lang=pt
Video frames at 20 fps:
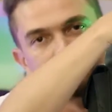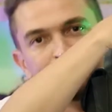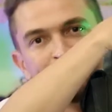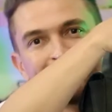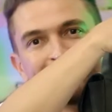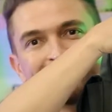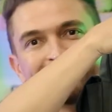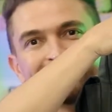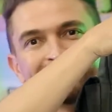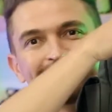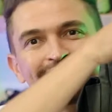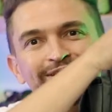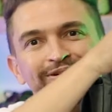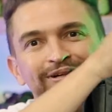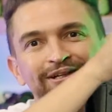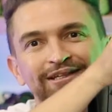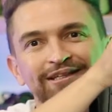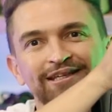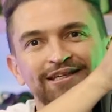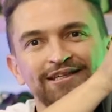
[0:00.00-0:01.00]
bem
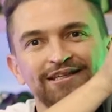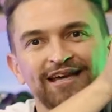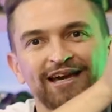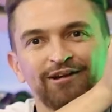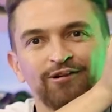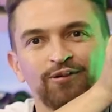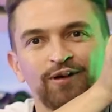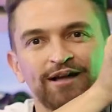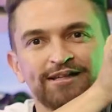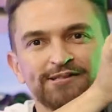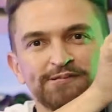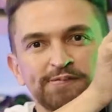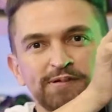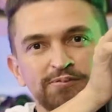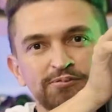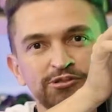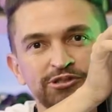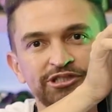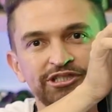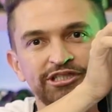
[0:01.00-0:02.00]
grandão aqui, que é quase
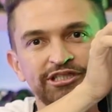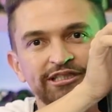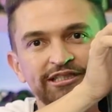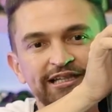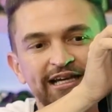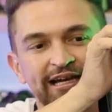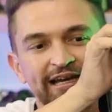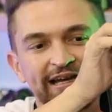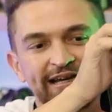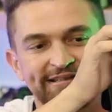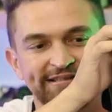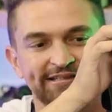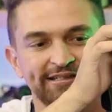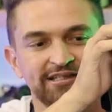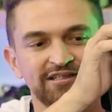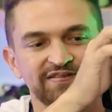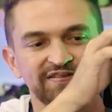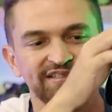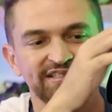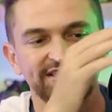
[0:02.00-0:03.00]
uma mochila extra
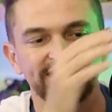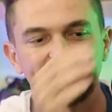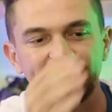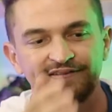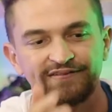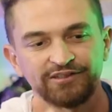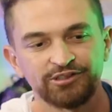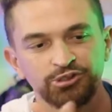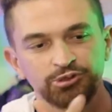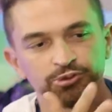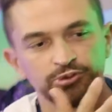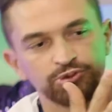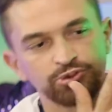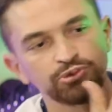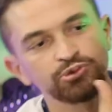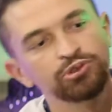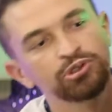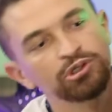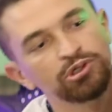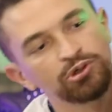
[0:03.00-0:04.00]
que você leva
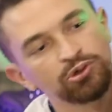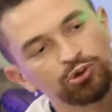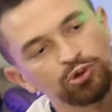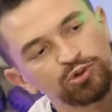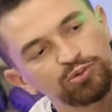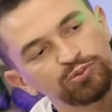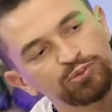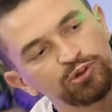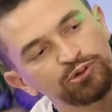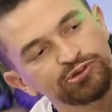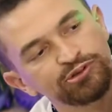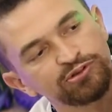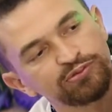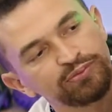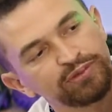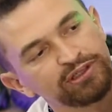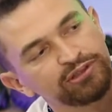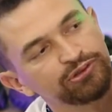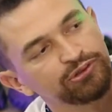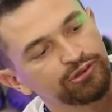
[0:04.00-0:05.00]
junto com um bolso
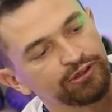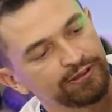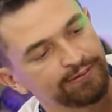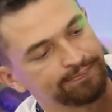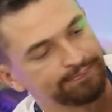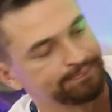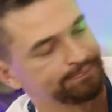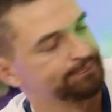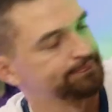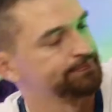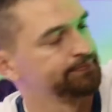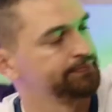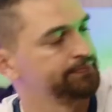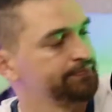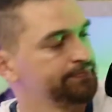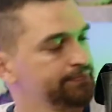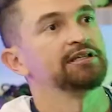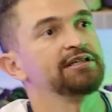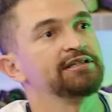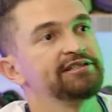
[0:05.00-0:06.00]
menor.
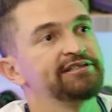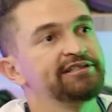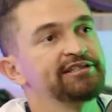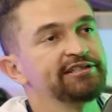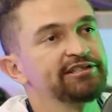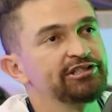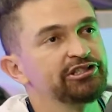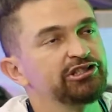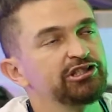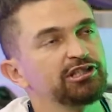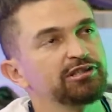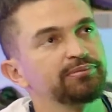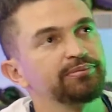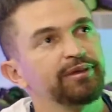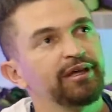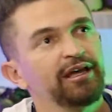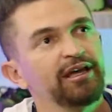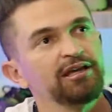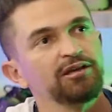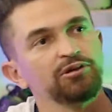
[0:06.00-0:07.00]
Existe
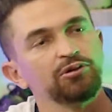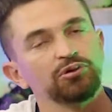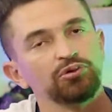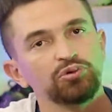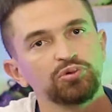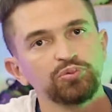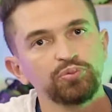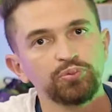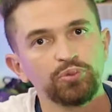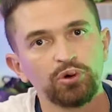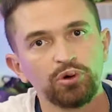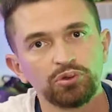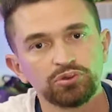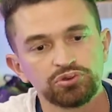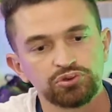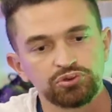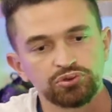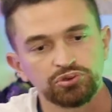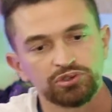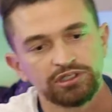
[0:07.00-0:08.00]
também um
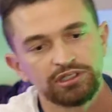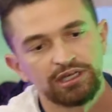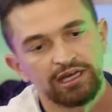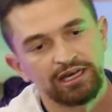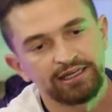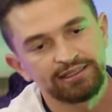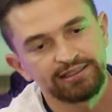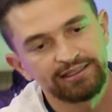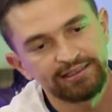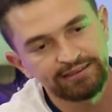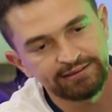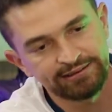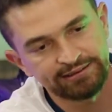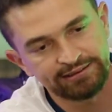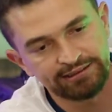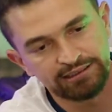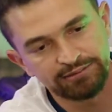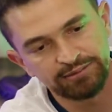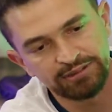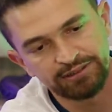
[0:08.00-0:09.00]
bolso aqui em
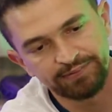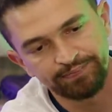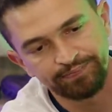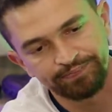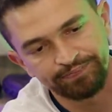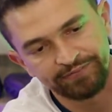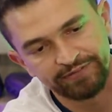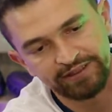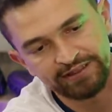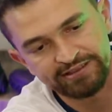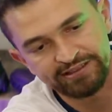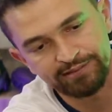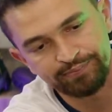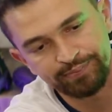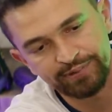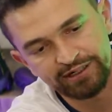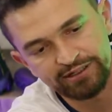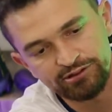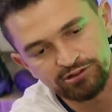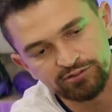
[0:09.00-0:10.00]
cima, nessa
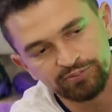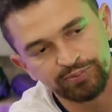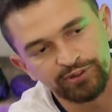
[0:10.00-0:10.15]
parte